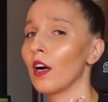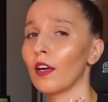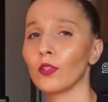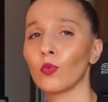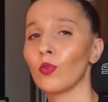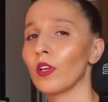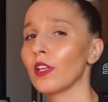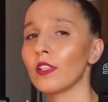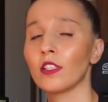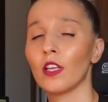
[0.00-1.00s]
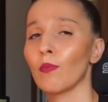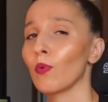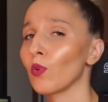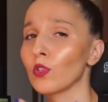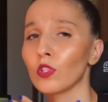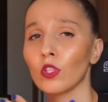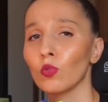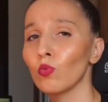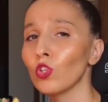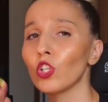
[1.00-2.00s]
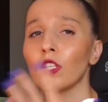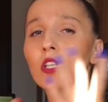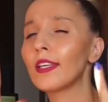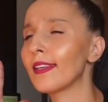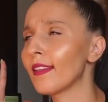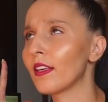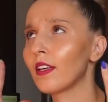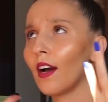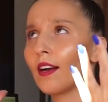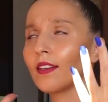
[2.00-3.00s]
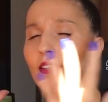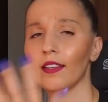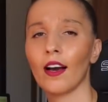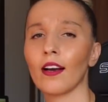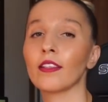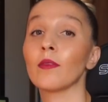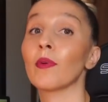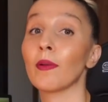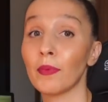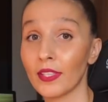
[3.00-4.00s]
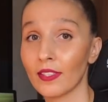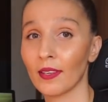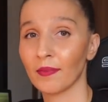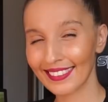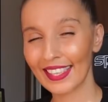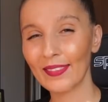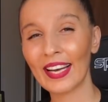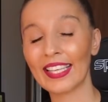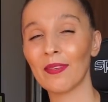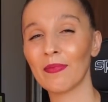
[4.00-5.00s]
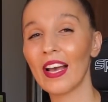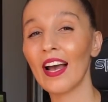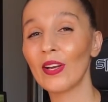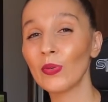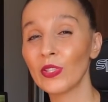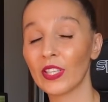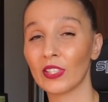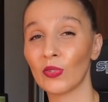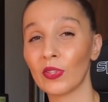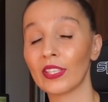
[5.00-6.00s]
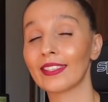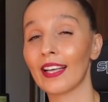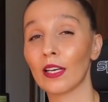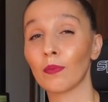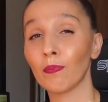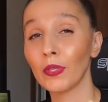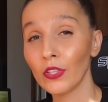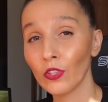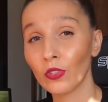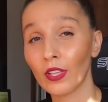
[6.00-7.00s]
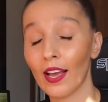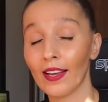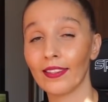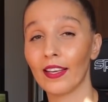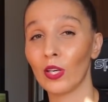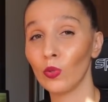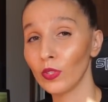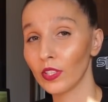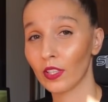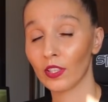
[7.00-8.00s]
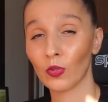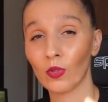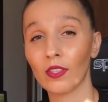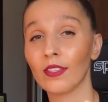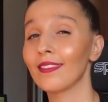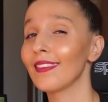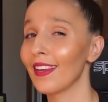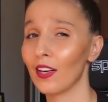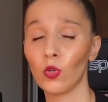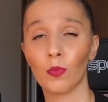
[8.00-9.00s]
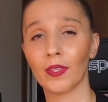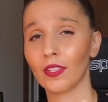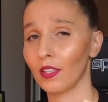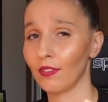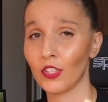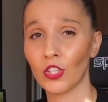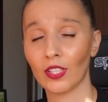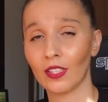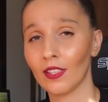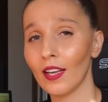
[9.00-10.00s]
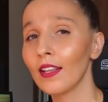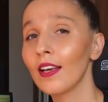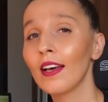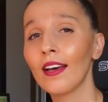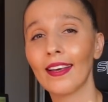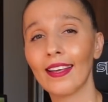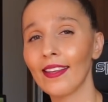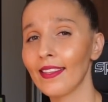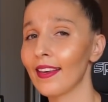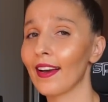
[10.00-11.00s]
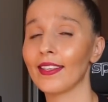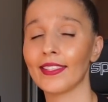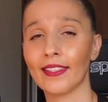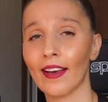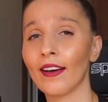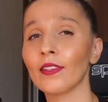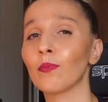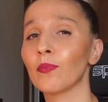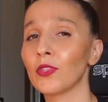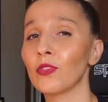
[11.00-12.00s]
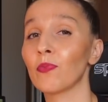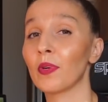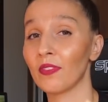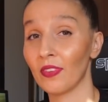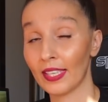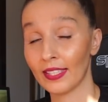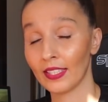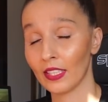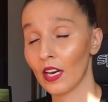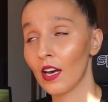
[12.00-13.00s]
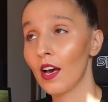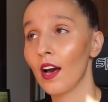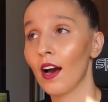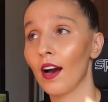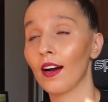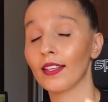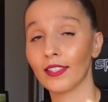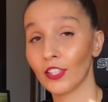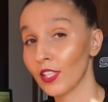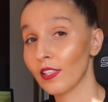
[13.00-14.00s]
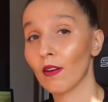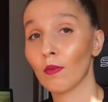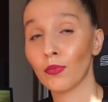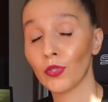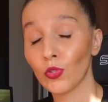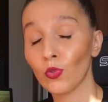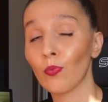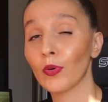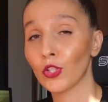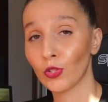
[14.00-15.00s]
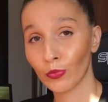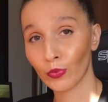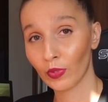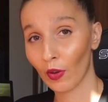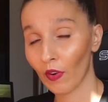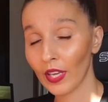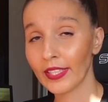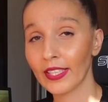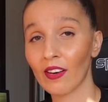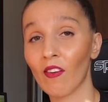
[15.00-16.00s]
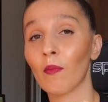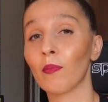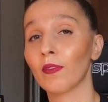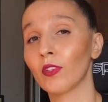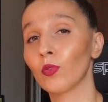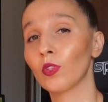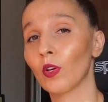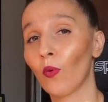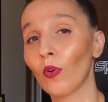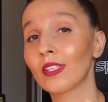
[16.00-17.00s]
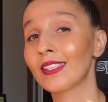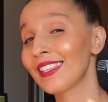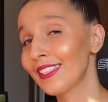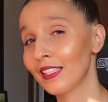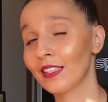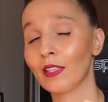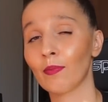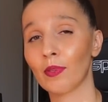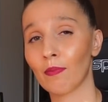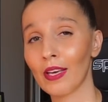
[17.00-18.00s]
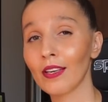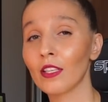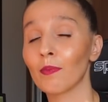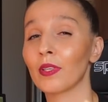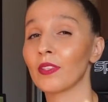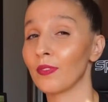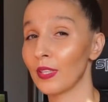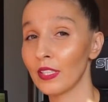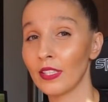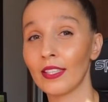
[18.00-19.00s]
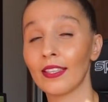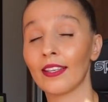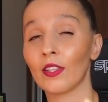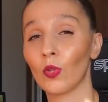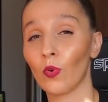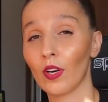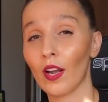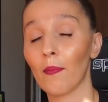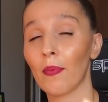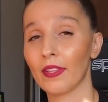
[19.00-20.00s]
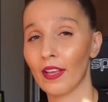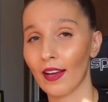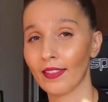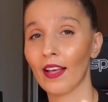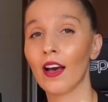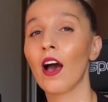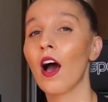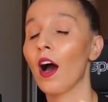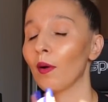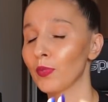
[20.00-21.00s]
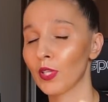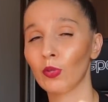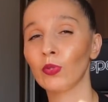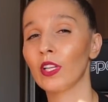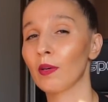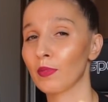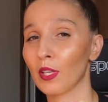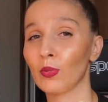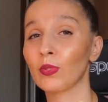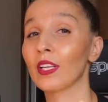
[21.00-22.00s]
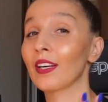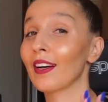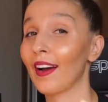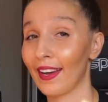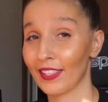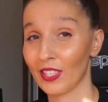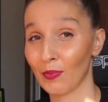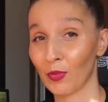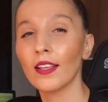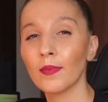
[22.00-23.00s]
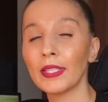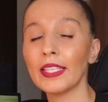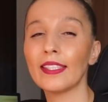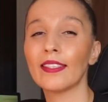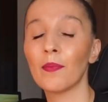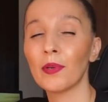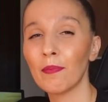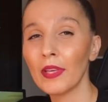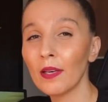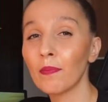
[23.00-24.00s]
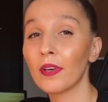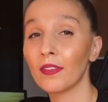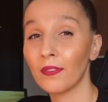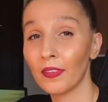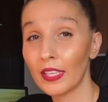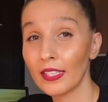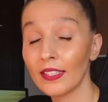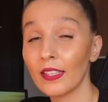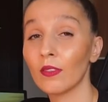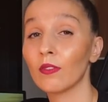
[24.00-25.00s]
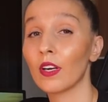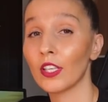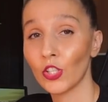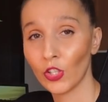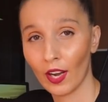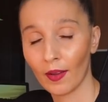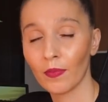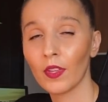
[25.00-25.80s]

конкуренция просто душит и никак-никак не пробиться. Ребят, для меня люди, которые так пишут, это люди, которые не любят графический дизайн и не хотят быть в профессии. А сейчас я вам объясню почему. Давайте я вам приведу такой жизненный пример на профессии, которая понятна абсолютно-абсолютно каждому. Смотрите, например, профессия врача.